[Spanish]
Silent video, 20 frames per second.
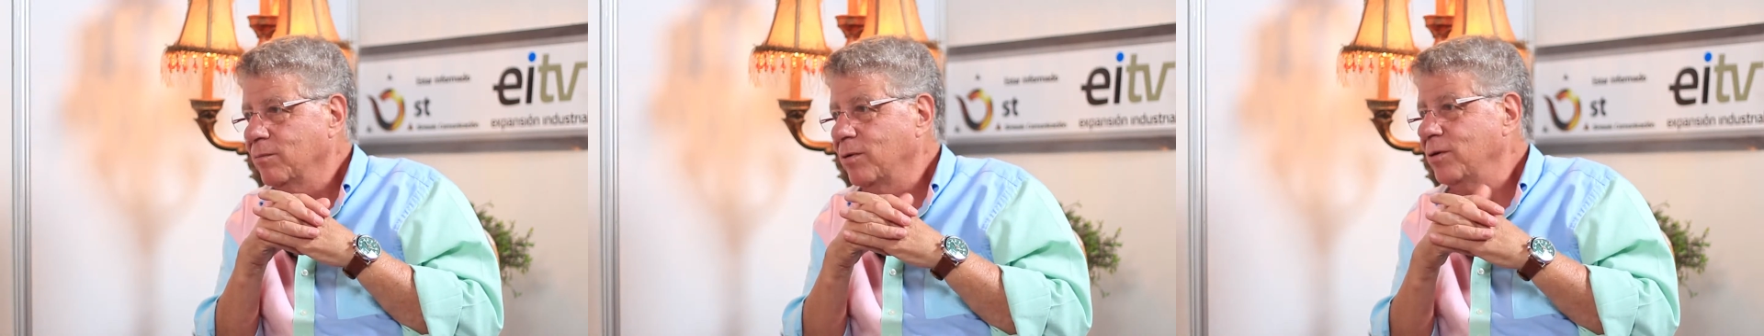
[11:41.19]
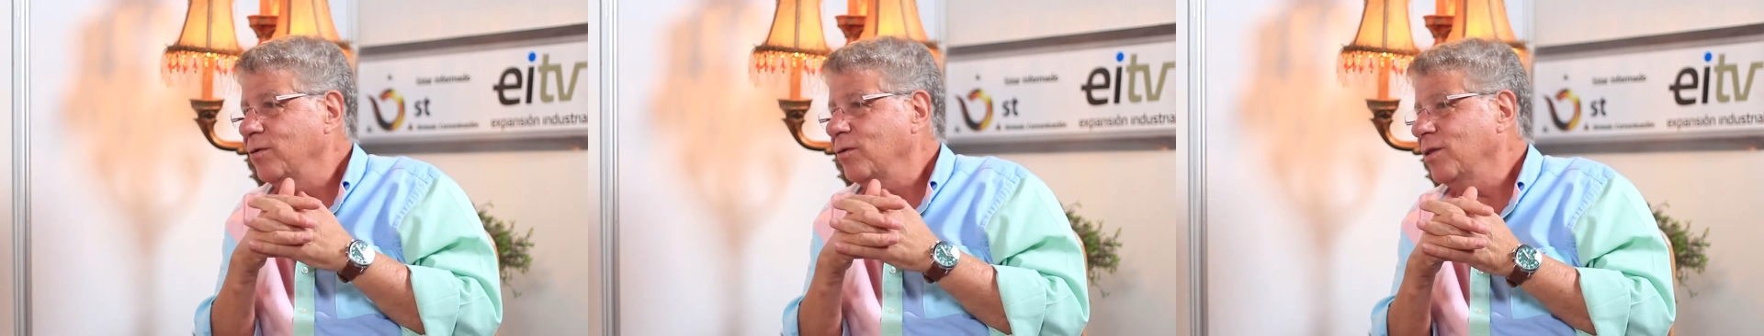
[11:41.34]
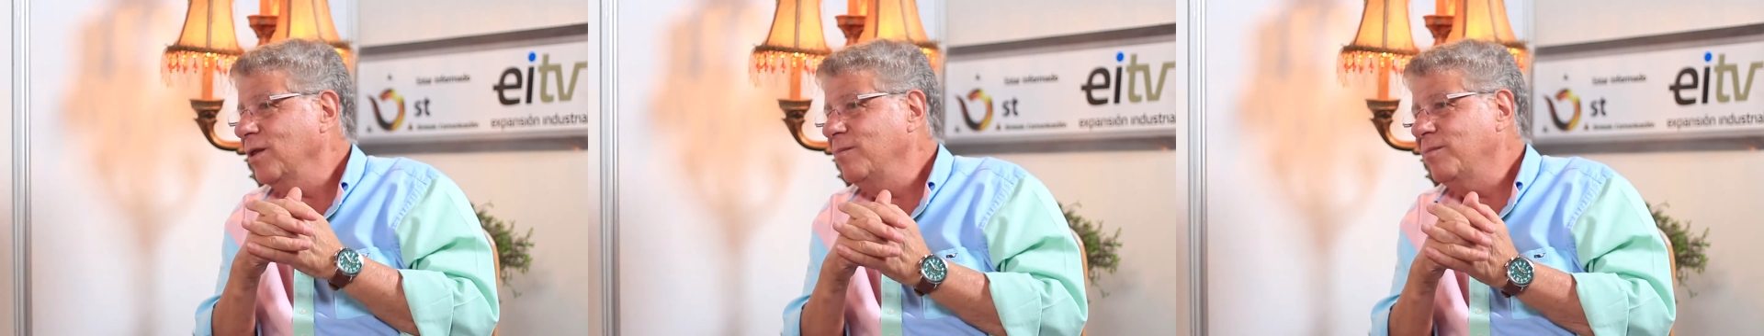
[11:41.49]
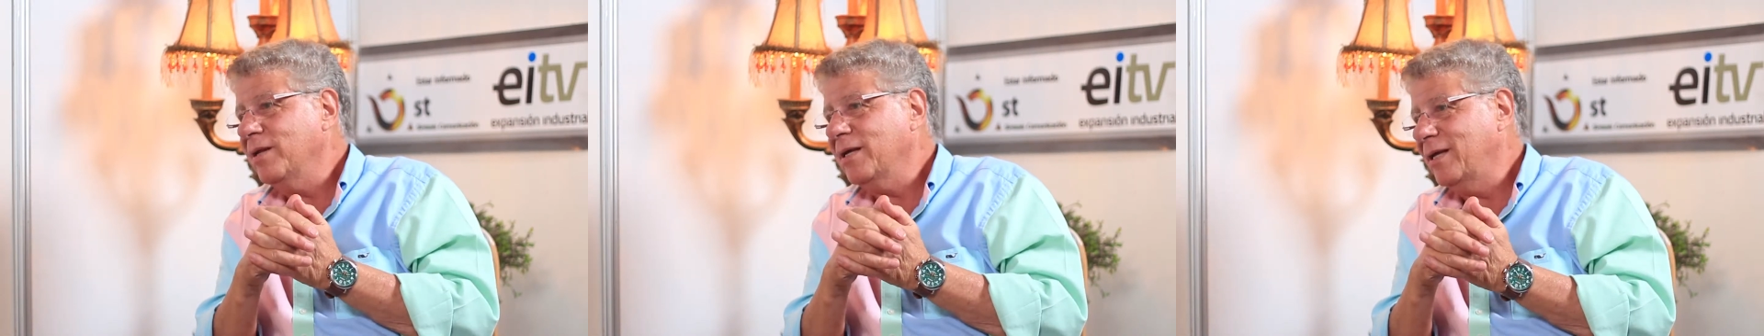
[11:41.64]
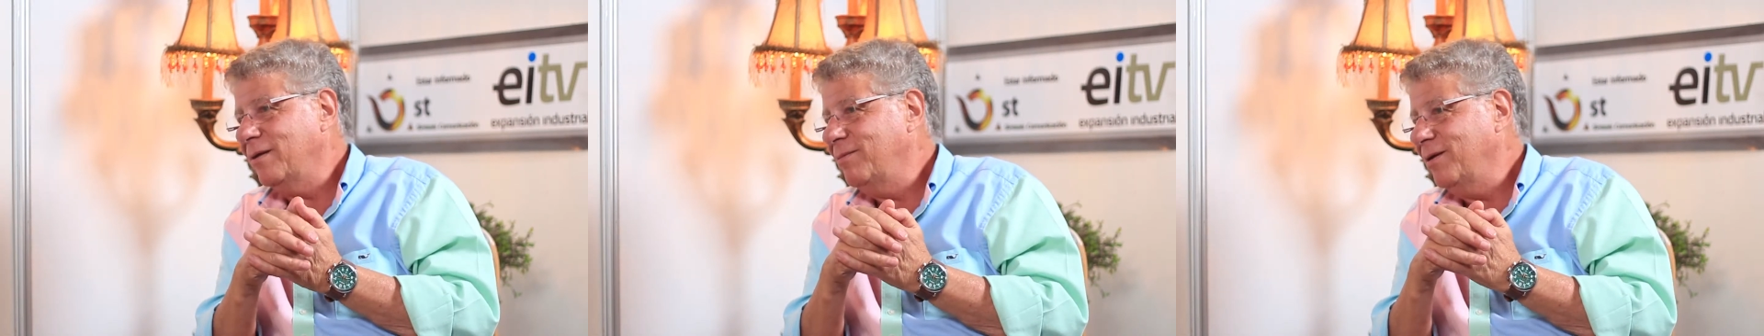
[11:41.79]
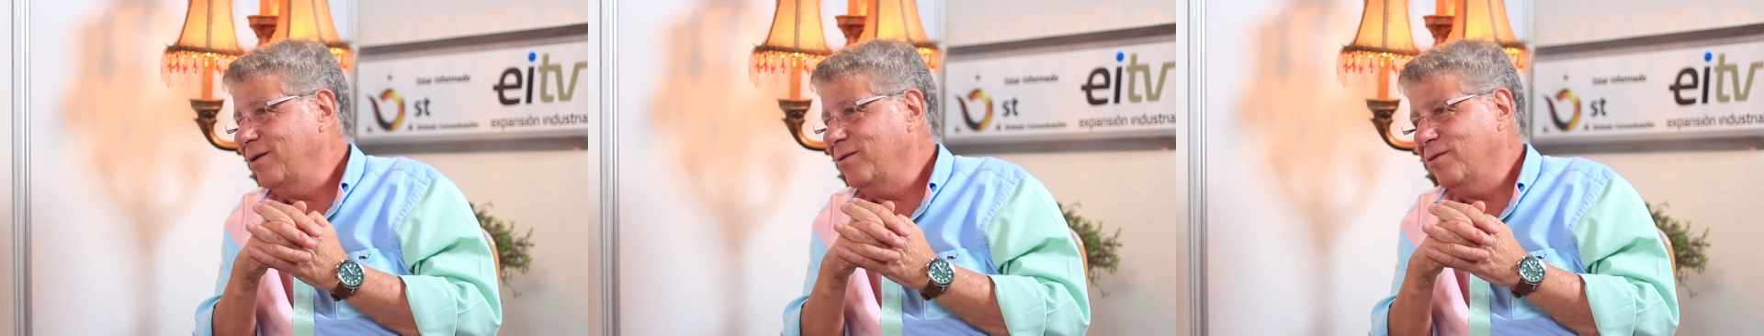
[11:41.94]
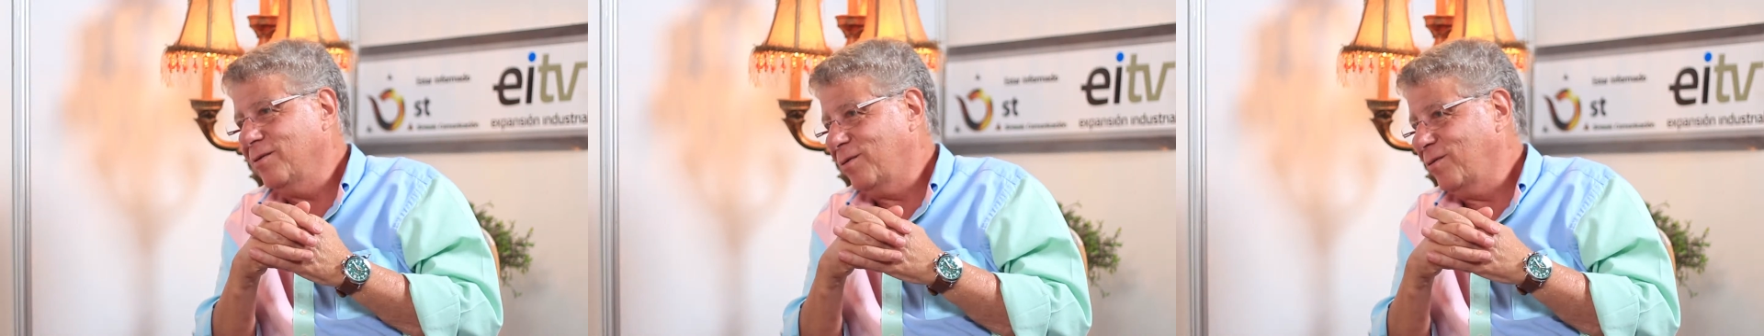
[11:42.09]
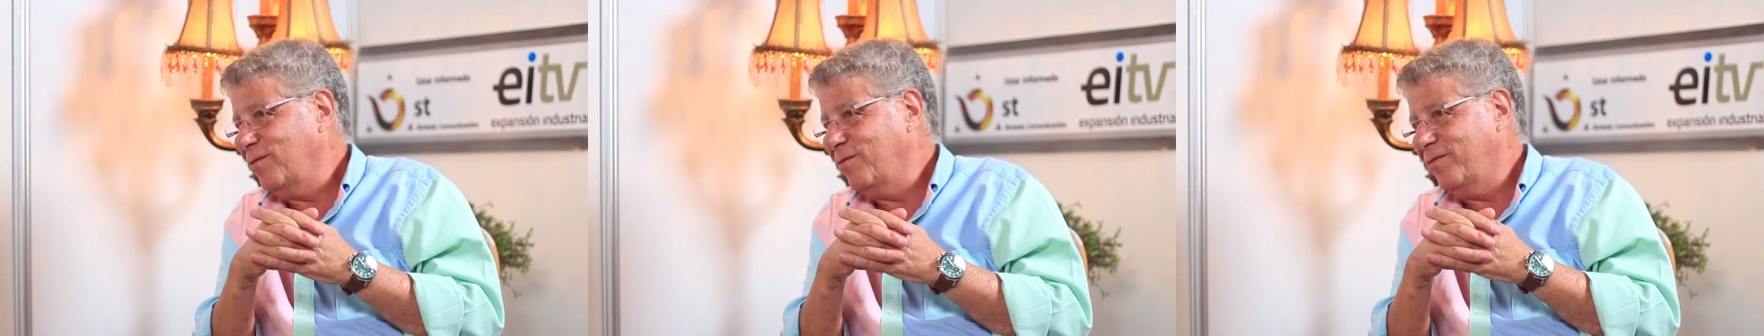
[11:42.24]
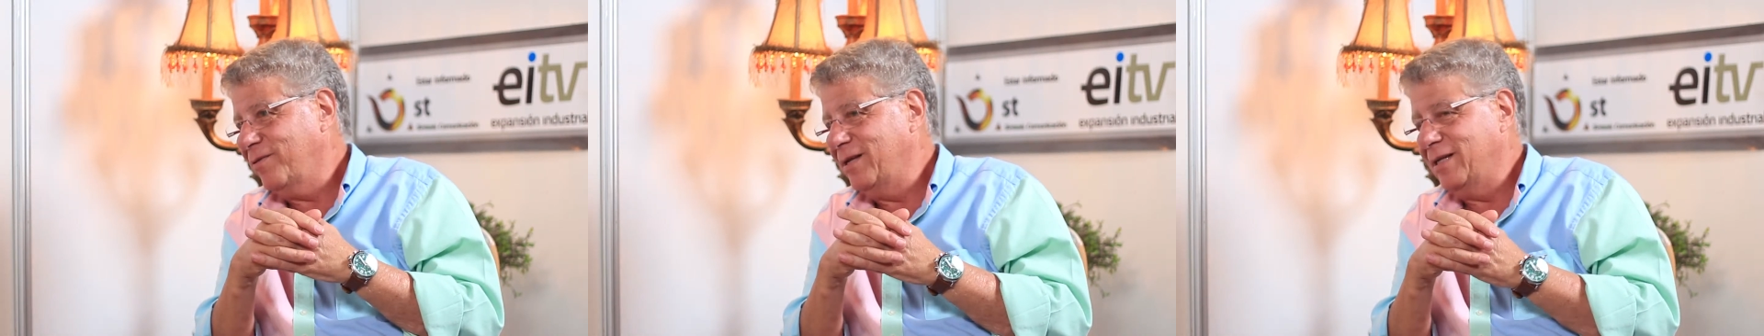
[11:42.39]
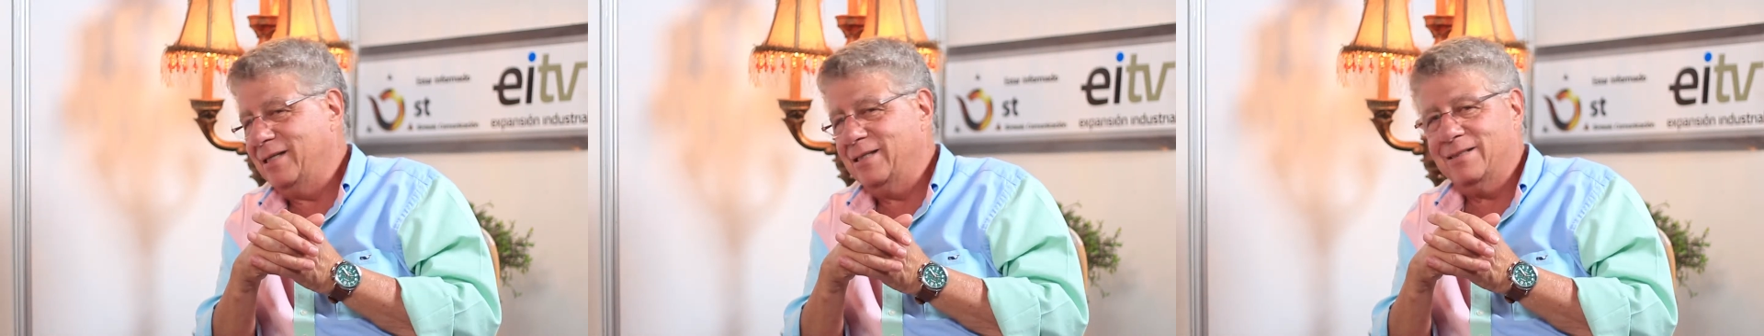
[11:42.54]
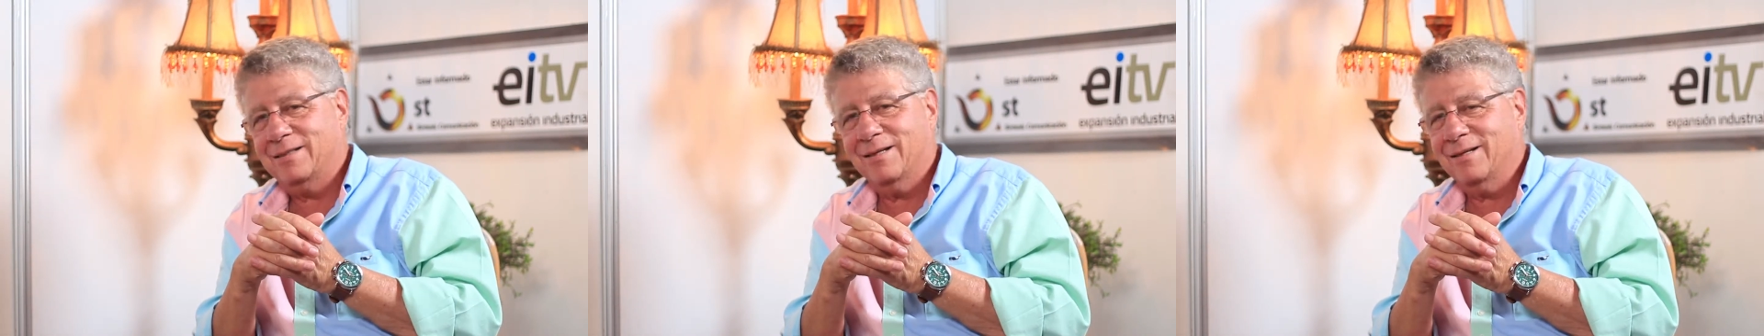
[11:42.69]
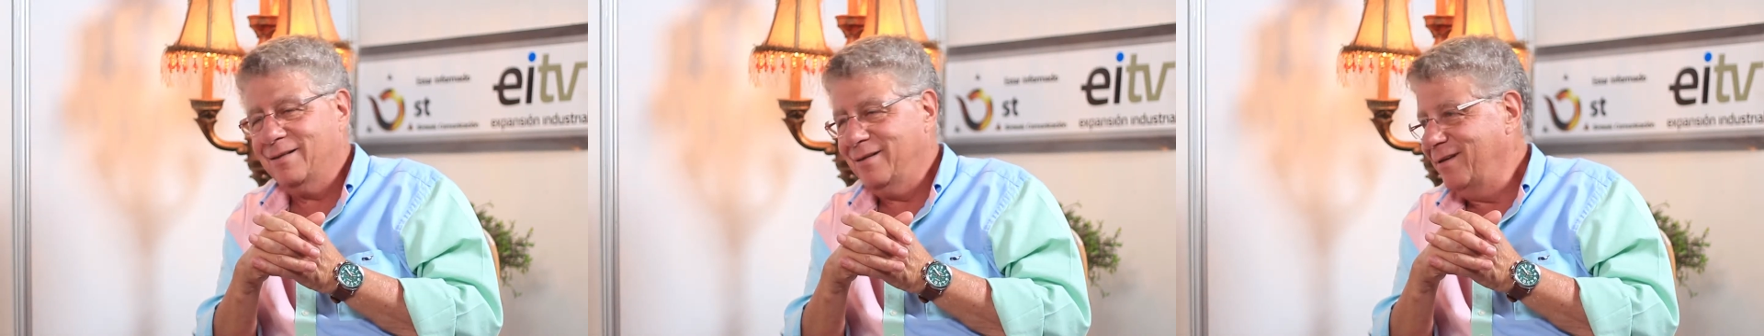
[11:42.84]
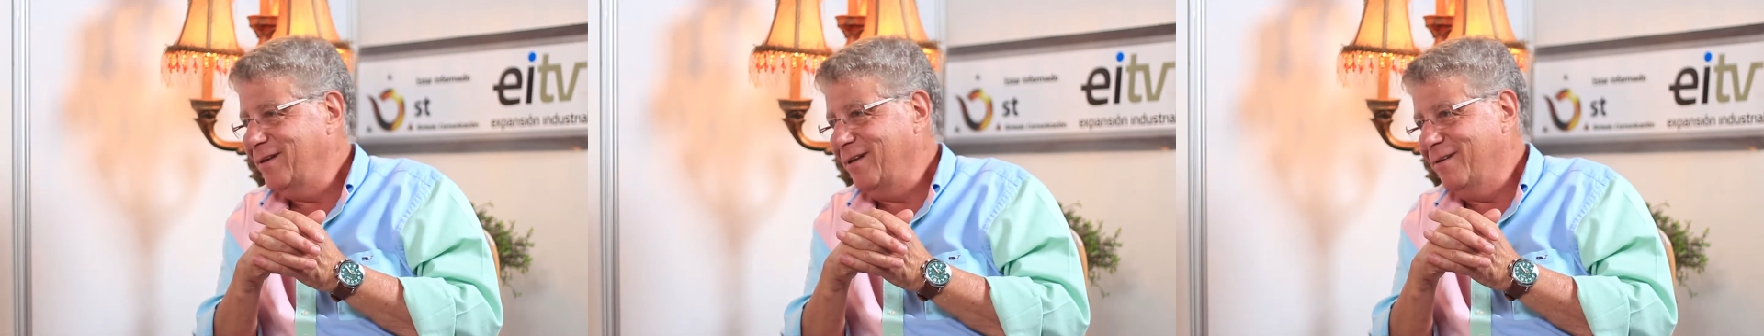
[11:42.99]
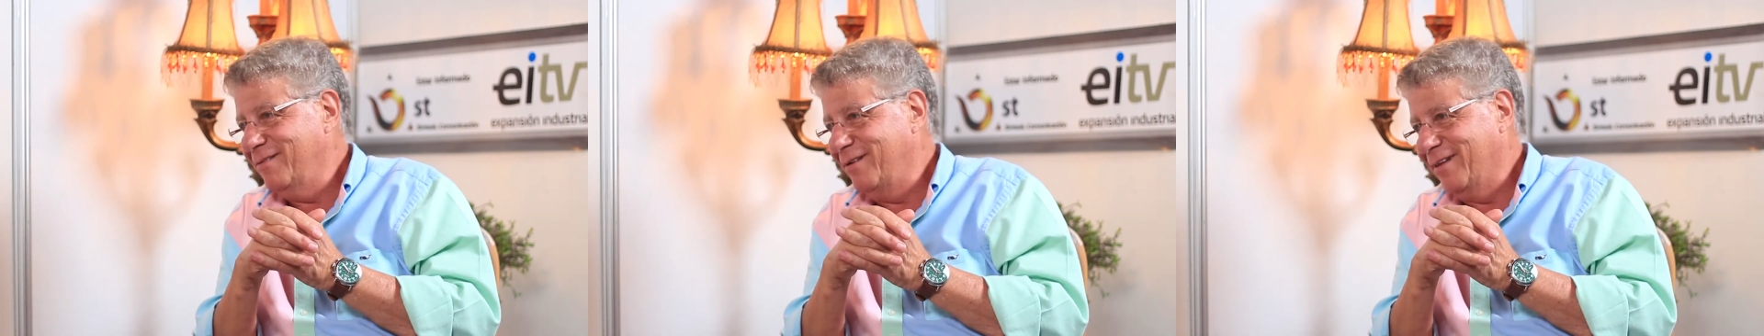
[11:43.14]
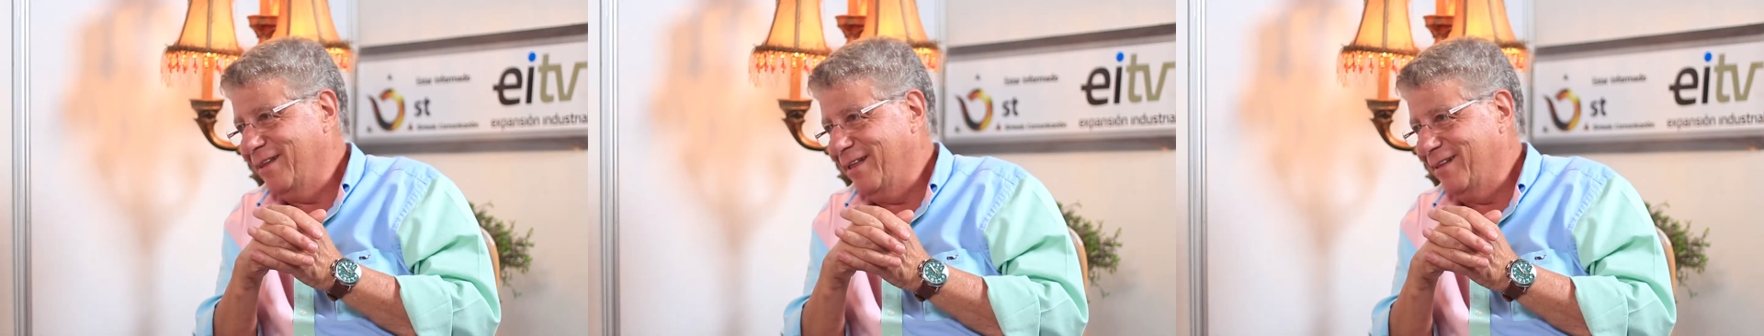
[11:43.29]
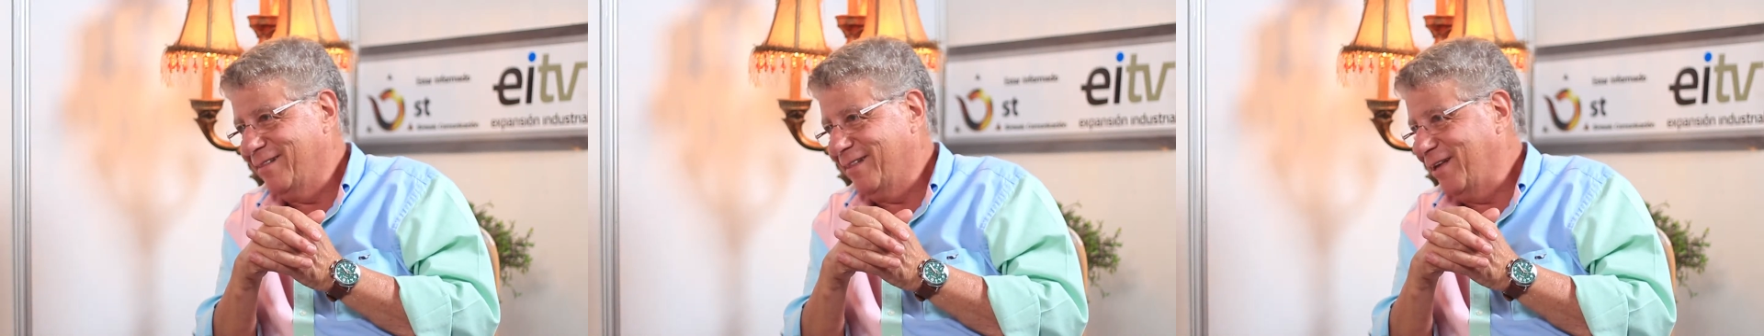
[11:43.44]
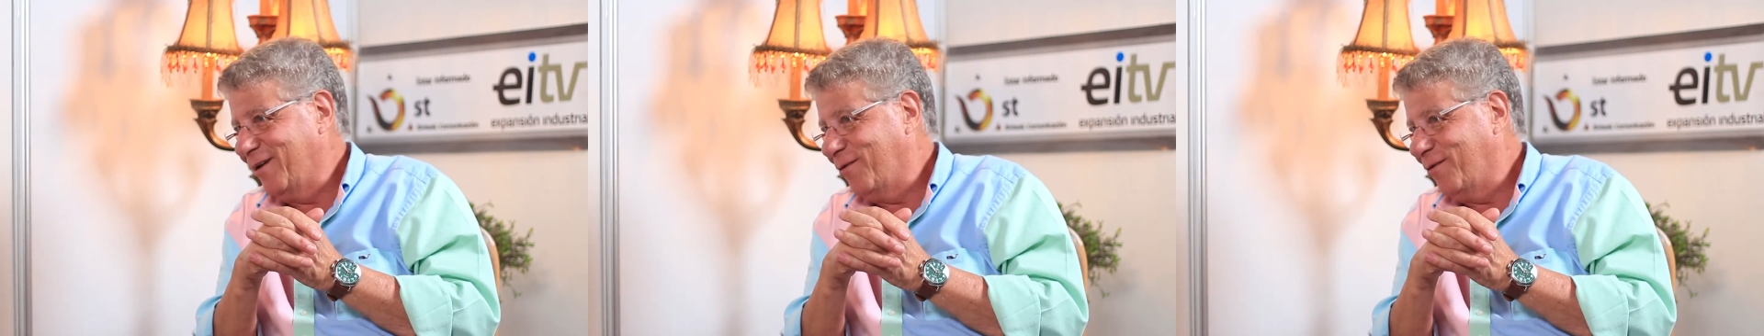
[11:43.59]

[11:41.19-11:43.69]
Bueno, siempre que vengo soy feliz. Aquí la verdad,